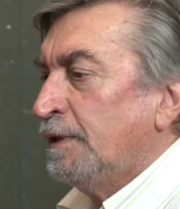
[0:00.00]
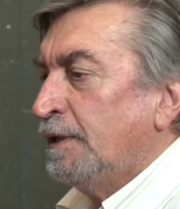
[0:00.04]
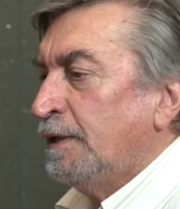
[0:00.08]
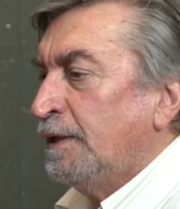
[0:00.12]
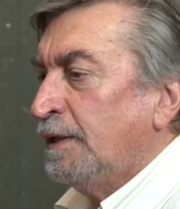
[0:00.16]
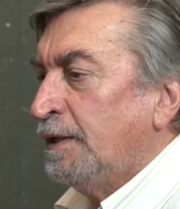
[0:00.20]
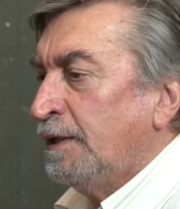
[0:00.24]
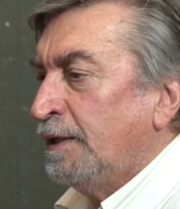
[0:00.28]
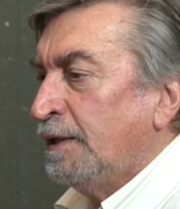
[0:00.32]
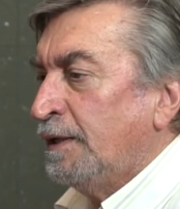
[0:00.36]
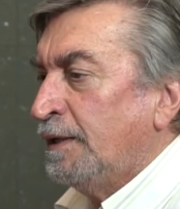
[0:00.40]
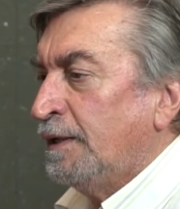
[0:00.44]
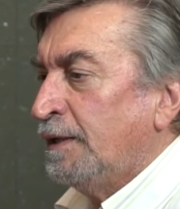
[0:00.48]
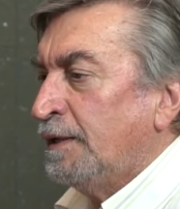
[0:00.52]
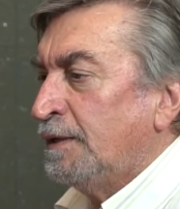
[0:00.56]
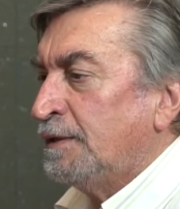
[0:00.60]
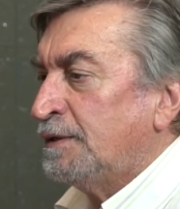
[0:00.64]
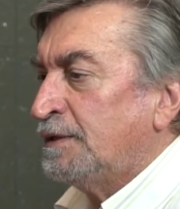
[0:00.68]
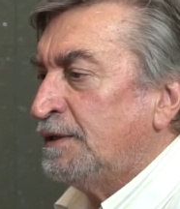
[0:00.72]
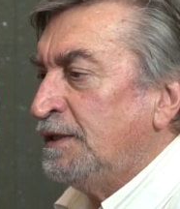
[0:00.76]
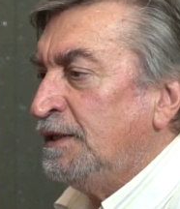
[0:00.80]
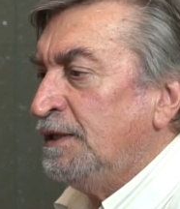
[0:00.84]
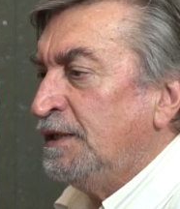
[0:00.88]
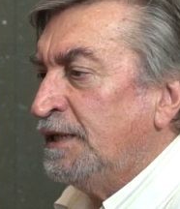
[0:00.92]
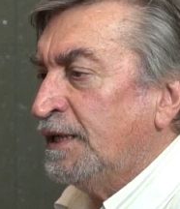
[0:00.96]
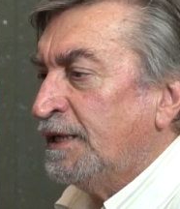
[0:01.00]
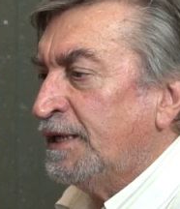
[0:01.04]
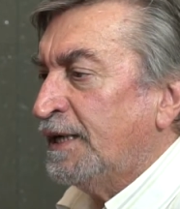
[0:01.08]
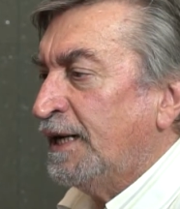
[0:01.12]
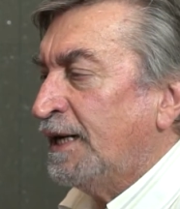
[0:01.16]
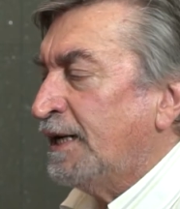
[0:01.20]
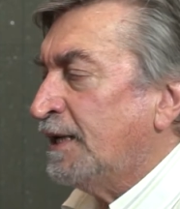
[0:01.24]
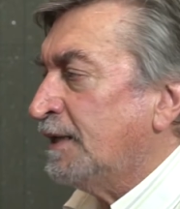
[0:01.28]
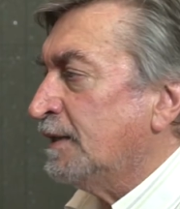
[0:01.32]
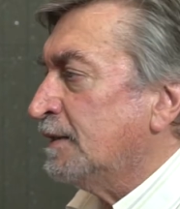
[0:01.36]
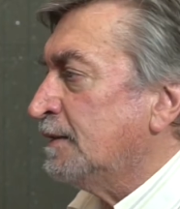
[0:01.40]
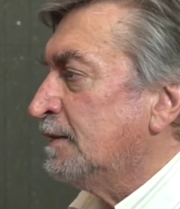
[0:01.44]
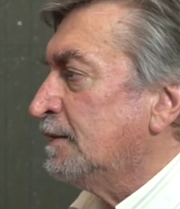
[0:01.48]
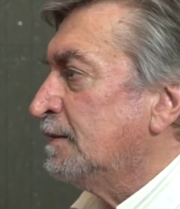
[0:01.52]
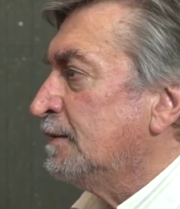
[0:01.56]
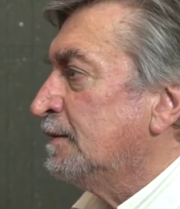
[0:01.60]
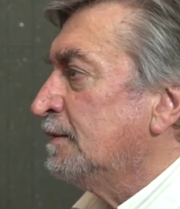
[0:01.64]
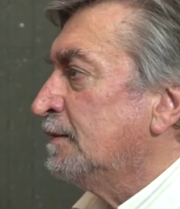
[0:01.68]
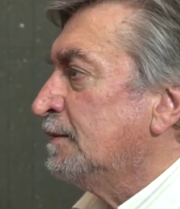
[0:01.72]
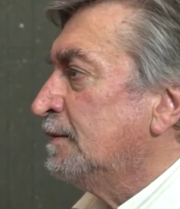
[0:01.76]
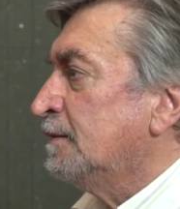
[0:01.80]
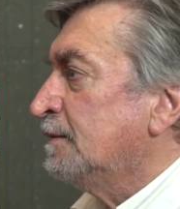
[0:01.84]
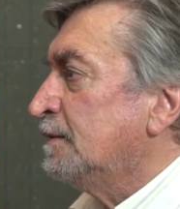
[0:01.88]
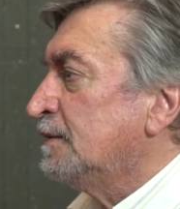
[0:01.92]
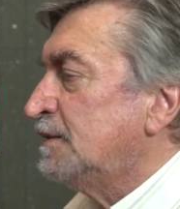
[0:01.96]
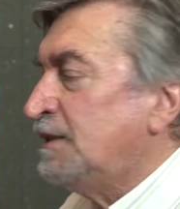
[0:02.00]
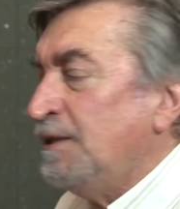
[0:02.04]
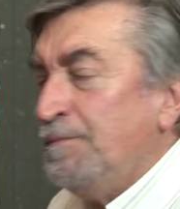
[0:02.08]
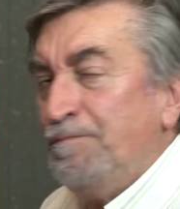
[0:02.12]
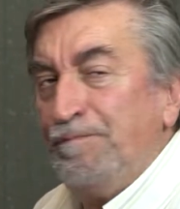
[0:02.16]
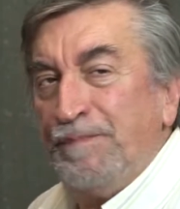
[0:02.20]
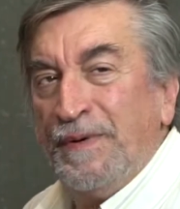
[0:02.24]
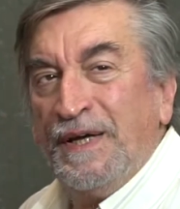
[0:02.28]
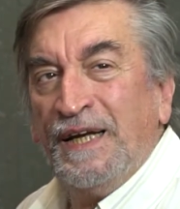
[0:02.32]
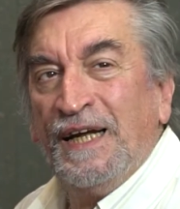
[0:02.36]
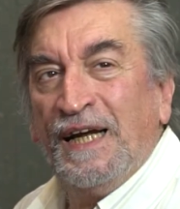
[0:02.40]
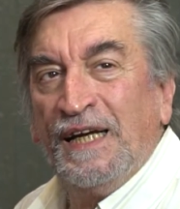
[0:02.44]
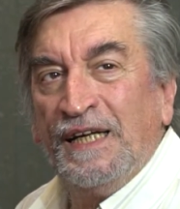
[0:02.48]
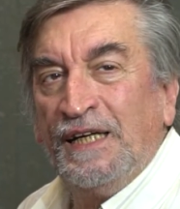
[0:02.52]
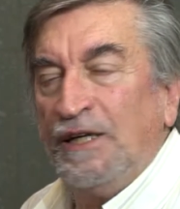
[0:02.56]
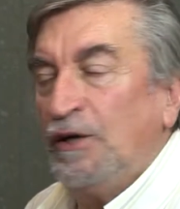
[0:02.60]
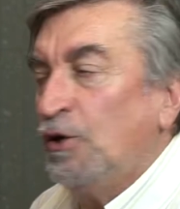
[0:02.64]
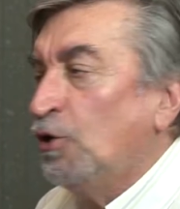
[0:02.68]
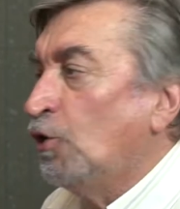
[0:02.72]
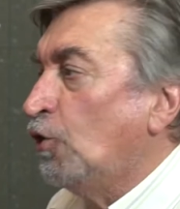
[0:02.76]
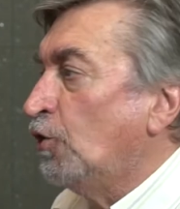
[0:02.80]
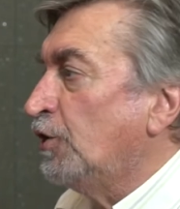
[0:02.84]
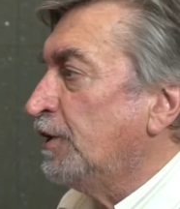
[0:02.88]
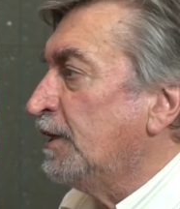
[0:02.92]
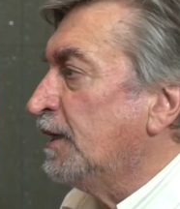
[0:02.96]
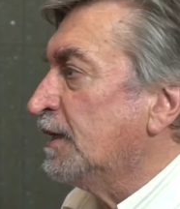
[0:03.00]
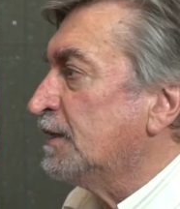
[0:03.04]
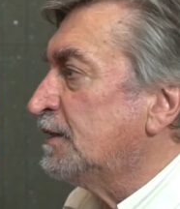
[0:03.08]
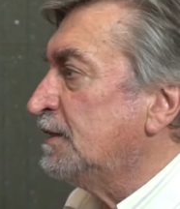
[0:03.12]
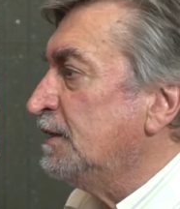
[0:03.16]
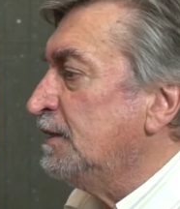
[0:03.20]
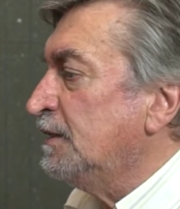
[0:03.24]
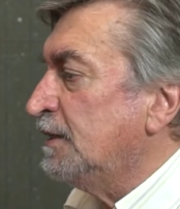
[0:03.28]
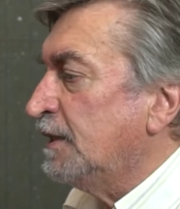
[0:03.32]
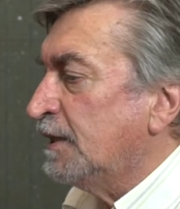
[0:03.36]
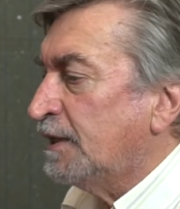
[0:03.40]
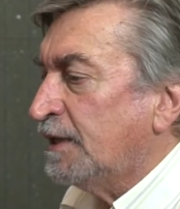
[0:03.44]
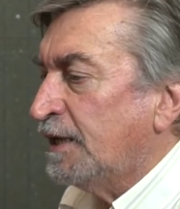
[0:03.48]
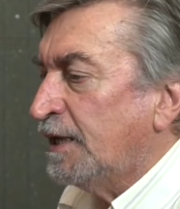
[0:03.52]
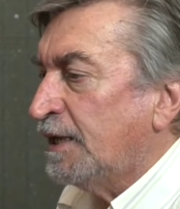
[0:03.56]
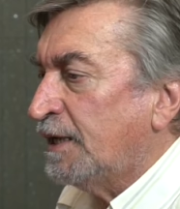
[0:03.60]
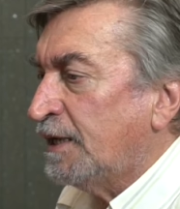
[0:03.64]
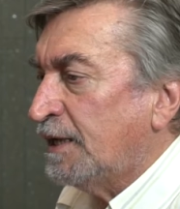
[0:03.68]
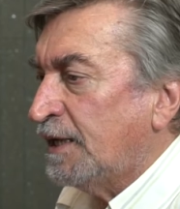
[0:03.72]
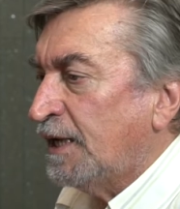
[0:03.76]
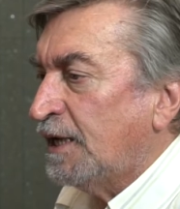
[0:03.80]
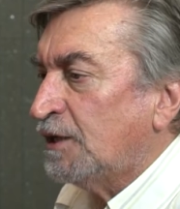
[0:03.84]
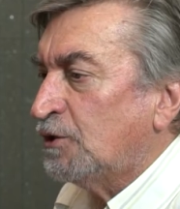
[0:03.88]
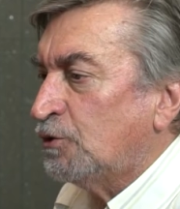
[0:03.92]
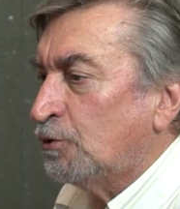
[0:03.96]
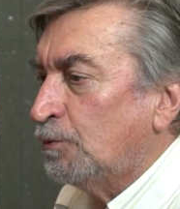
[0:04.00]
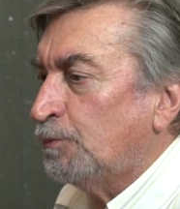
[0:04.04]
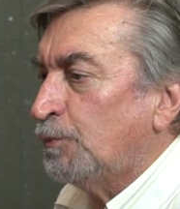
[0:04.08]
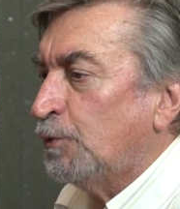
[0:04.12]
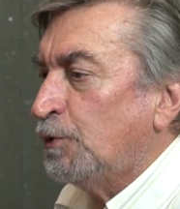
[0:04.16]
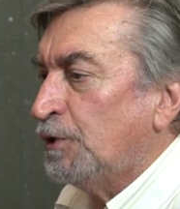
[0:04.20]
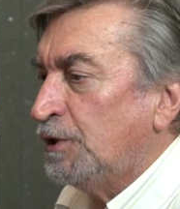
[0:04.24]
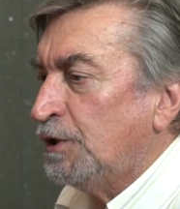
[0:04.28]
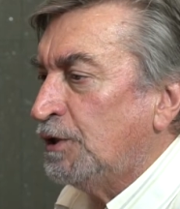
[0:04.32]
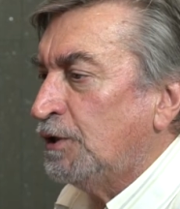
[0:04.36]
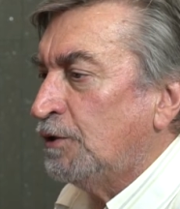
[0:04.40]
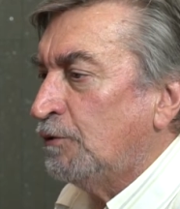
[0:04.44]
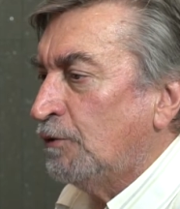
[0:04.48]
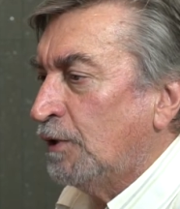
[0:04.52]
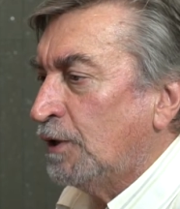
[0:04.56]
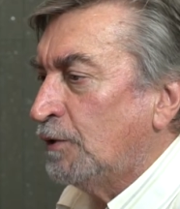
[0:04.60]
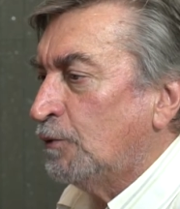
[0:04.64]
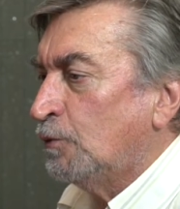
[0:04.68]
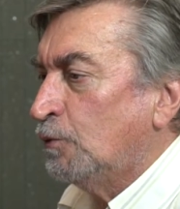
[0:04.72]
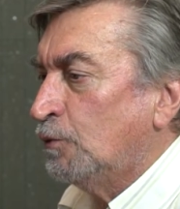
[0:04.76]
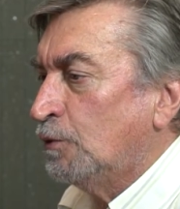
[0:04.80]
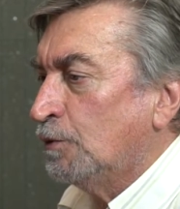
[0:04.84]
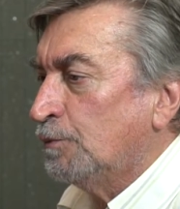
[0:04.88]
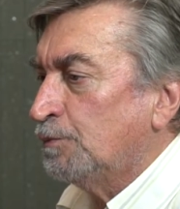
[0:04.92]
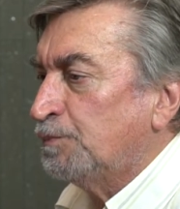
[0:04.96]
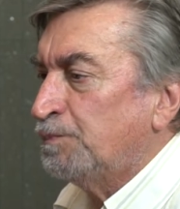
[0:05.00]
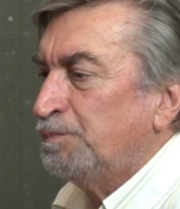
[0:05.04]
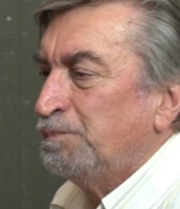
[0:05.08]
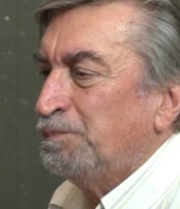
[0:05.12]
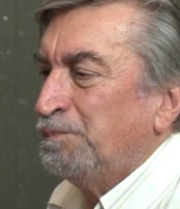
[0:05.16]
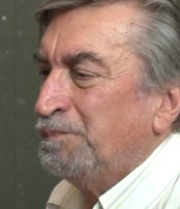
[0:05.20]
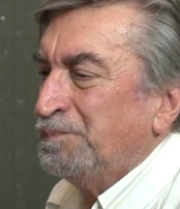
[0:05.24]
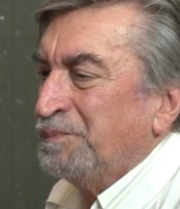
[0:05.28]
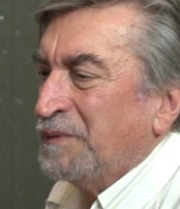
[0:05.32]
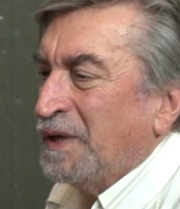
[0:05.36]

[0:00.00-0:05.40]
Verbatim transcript: eh, sin dejar, sin pena ni gloria, sin dejar rastro político alguno.